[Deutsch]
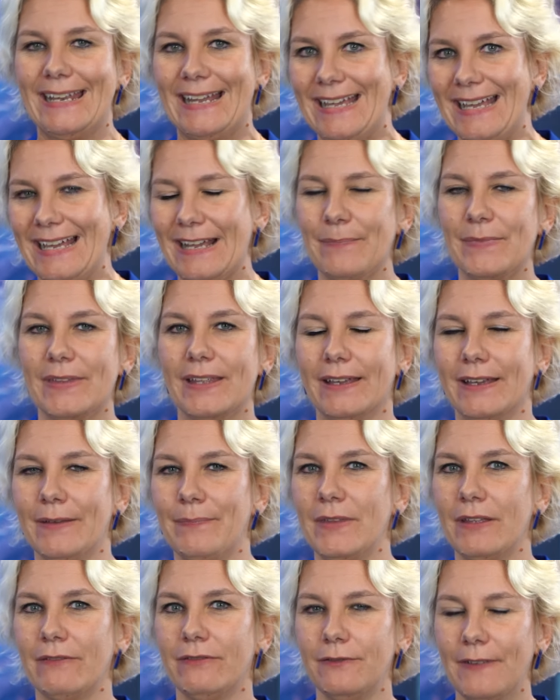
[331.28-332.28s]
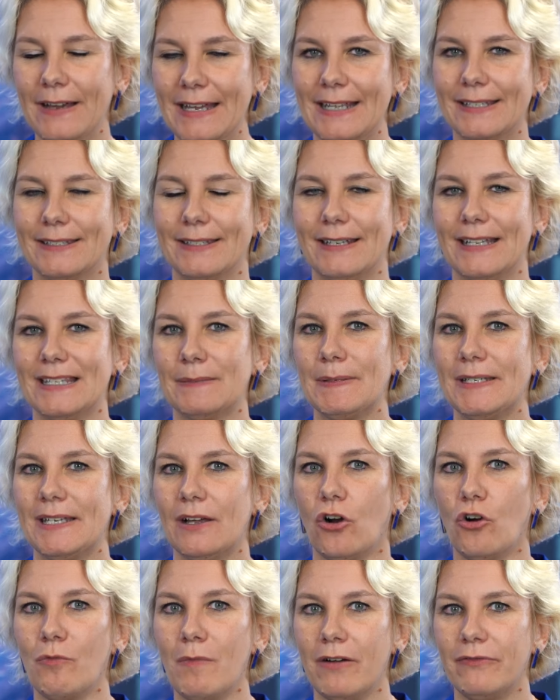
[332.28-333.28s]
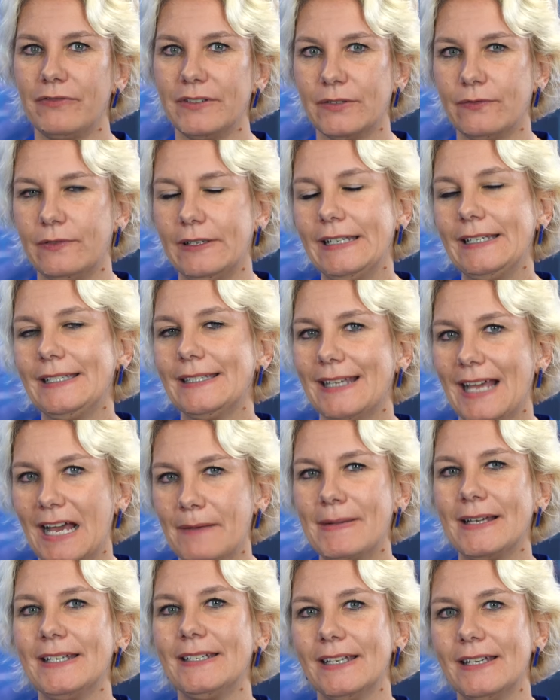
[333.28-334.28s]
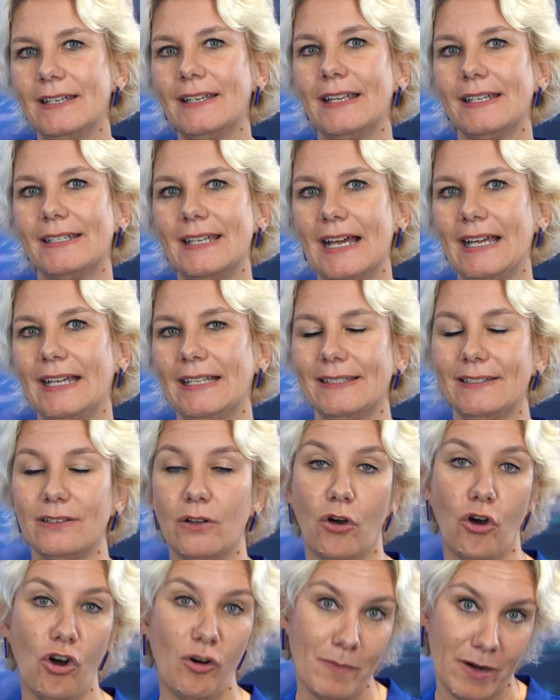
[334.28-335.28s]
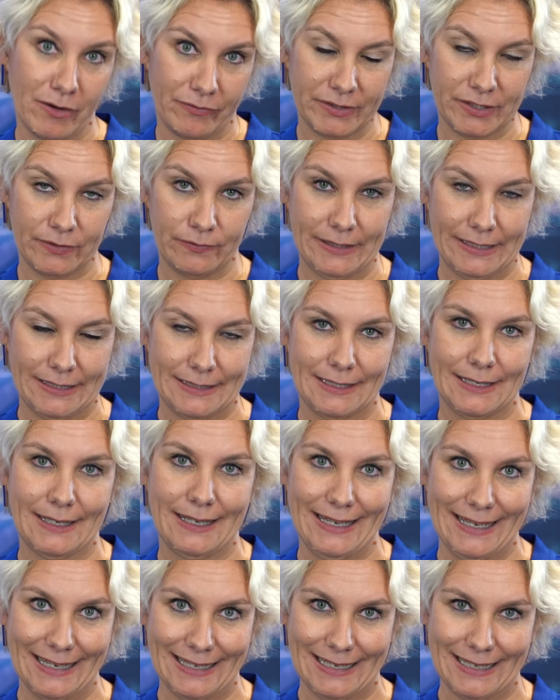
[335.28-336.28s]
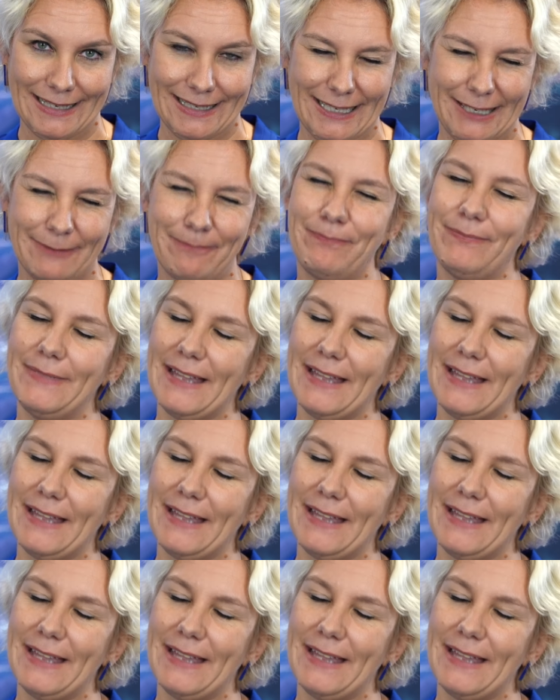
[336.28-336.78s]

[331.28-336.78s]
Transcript: naja, ähm, wie war das denn jetzt mit der Homeoffice-Pflicht? Kann man denn da jetzt eine Homeoffice-Pflicht herleiten?